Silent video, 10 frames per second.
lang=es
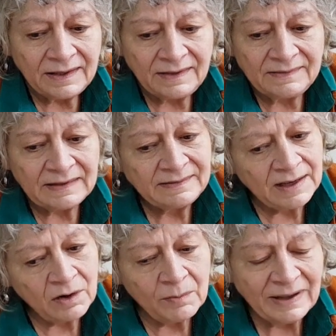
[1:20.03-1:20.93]
Quizás
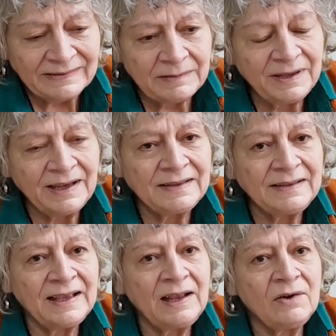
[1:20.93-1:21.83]
es lo más
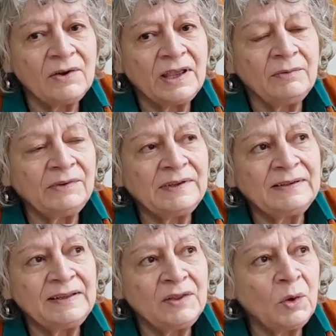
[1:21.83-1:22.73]
semejante a lo que hemos
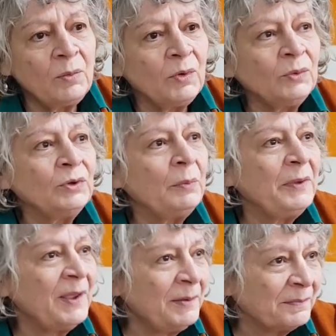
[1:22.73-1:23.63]
entendido como
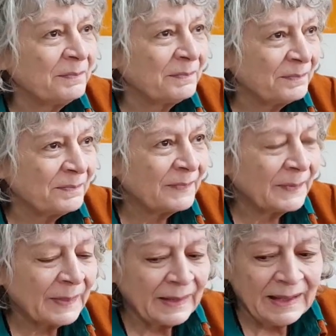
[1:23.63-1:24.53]
utopía.
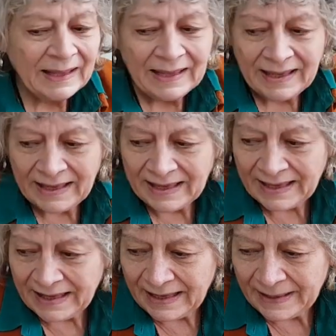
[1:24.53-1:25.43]

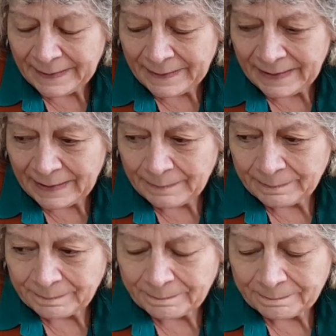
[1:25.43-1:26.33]
Eh,
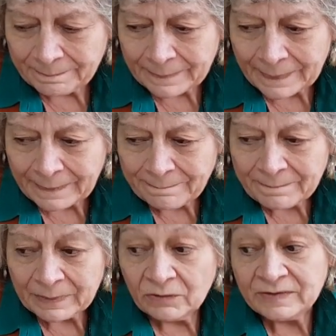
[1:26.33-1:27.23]
em,
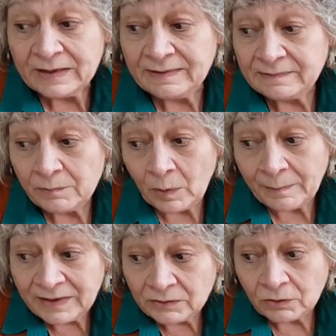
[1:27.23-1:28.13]
entonces, en este
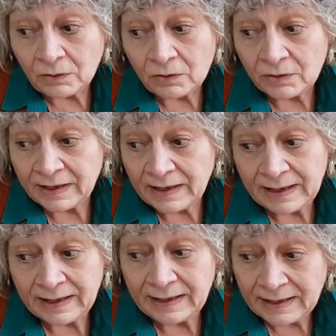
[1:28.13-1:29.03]
momento lo
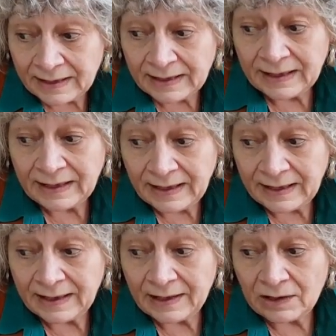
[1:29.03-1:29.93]
que,
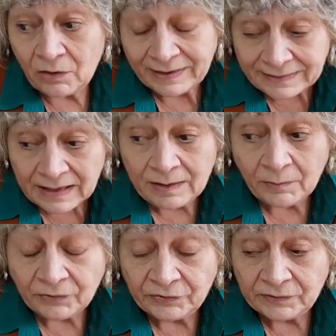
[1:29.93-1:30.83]
eh, lo que
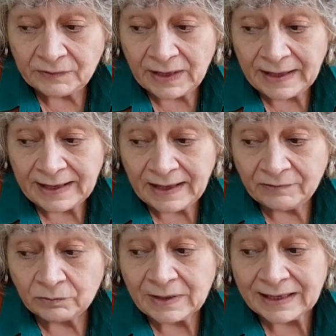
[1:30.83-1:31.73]
tenemos eh,
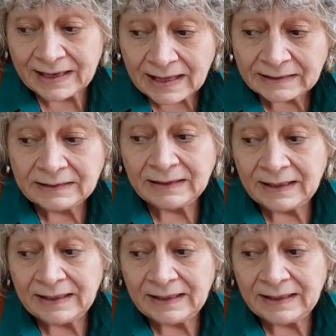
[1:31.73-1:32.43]
es una gran